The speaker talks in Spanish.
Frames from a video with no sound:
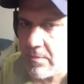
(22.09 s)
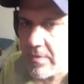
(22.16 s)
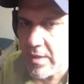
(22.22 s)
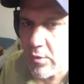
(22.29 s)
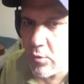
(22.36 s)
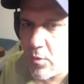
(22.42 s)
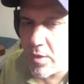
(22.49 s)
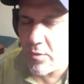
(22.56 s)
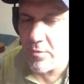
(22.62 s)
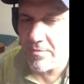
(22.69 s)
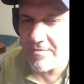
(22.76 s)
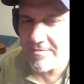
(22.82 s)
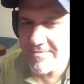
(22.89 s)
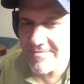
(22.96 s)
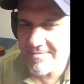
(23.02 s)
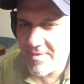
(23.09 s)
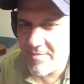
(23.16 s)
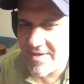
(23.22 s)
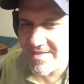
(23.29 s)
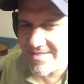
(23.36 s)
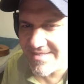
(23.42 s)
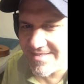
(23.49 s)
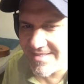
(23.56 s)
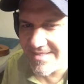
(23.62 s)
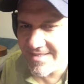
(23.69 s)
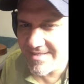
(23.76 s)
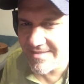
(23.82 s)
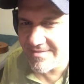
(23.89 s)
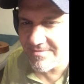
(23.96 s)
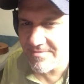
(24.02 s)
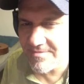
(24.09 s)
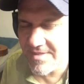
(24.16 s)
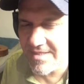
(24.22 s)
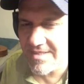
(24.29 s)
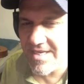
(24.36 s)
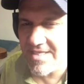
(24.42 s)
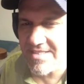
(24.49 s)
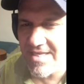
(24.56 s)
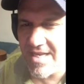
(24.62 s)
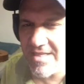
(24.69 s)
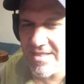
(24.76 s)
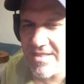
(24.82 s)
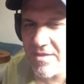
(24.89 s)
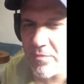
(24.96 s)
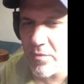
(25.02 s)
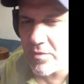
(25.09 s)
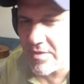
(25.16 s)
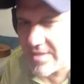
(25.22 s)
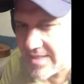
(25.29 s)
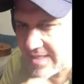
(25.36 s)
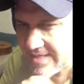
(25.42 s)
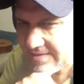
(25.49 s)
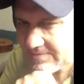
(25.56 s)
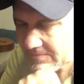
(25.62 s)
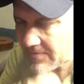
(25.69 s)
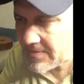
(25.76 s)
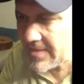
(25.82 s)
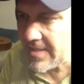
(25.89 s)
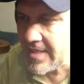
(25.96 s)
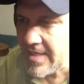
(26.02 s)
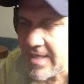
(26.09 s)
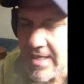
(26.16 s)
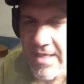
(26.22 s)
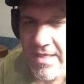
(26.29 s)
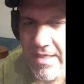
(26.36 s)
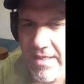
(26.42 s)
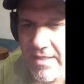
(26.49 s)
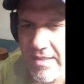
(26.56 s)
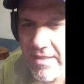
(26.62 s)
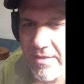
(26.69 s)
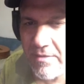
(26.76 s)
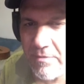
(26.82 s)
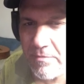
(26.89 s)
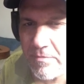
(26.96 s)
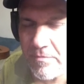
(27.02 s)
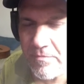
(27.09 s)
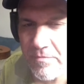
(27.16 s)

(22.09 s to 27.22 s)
Pero bueno, me parece interesante porque eh,